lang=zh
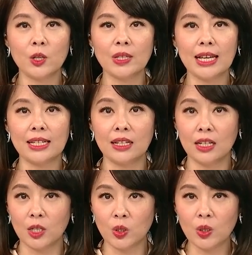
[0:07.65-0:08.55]
收在今
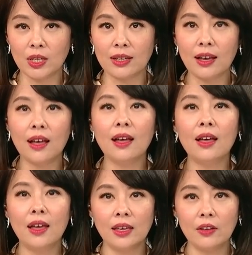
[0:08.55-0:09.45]
天的最高
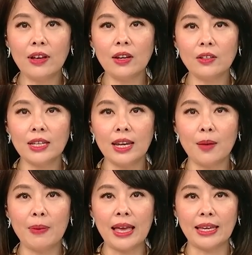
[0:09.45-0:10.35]
一万六千
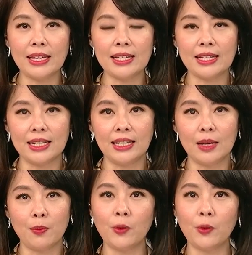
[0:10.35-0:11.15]
两百一十一点。